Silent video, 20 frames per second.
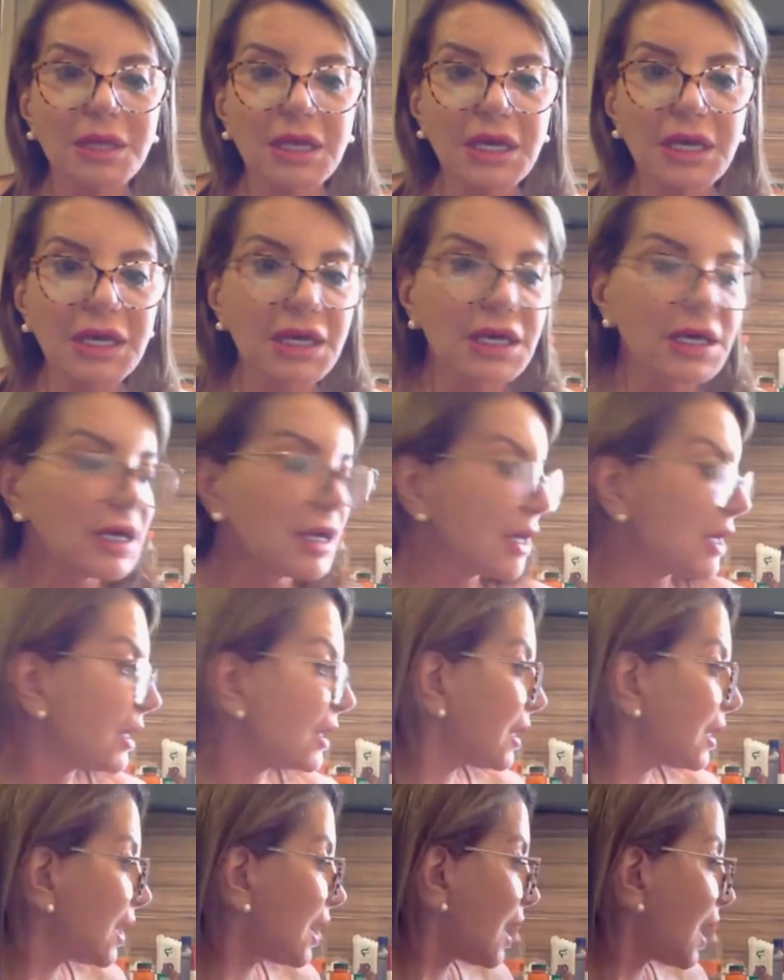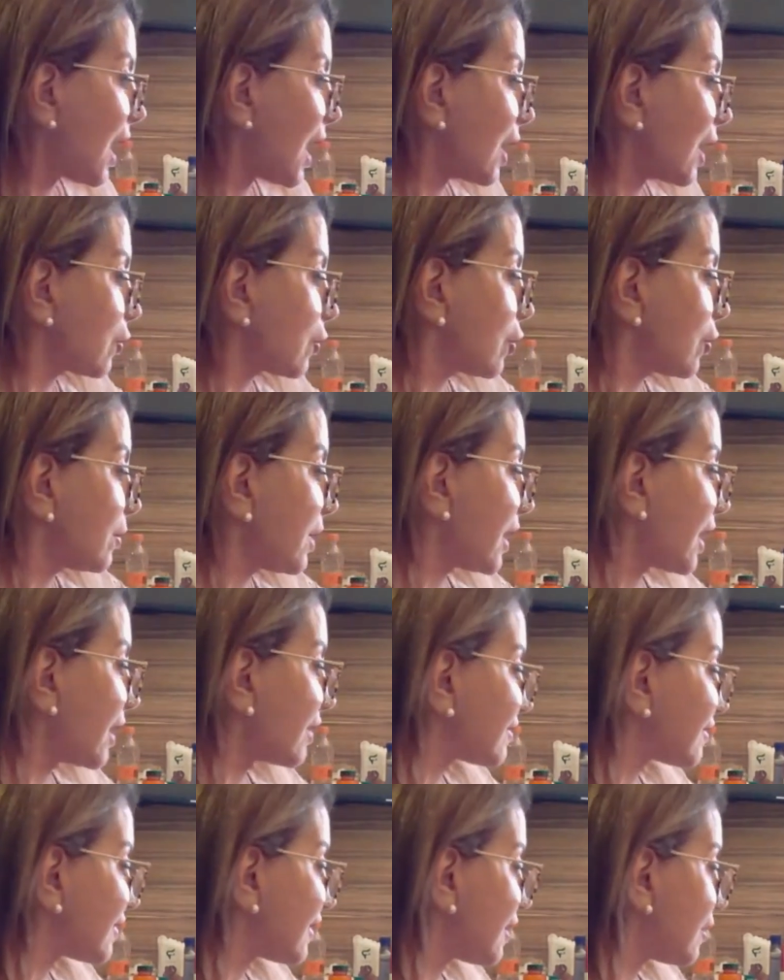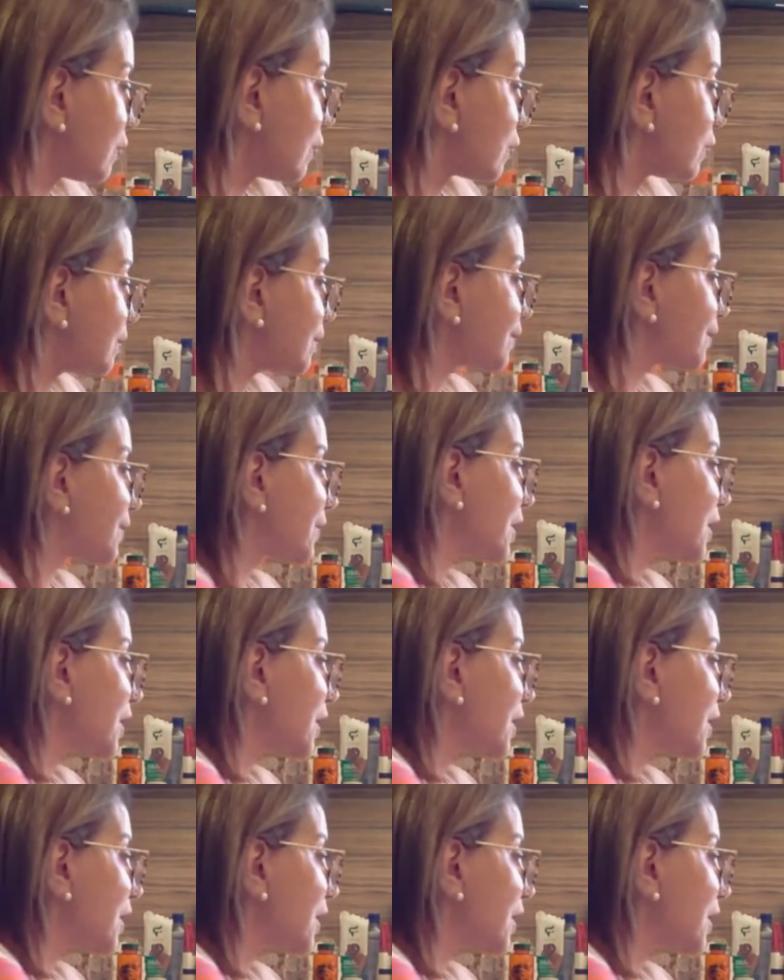é, aglomeração.